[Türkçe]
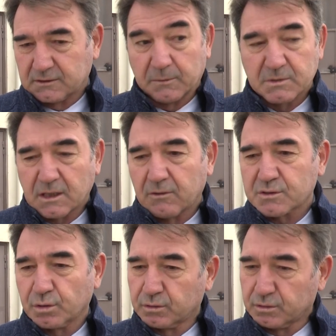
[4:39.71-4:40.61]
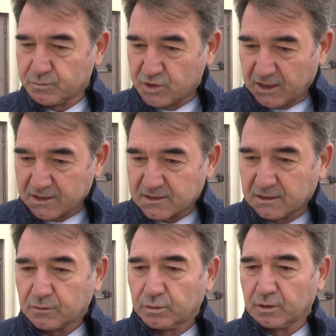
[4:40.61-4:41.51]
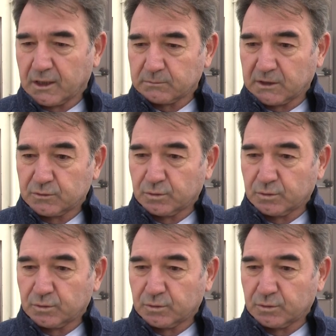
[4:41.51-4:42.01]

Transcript: Temiz hava solunum cihazları kullanmayı,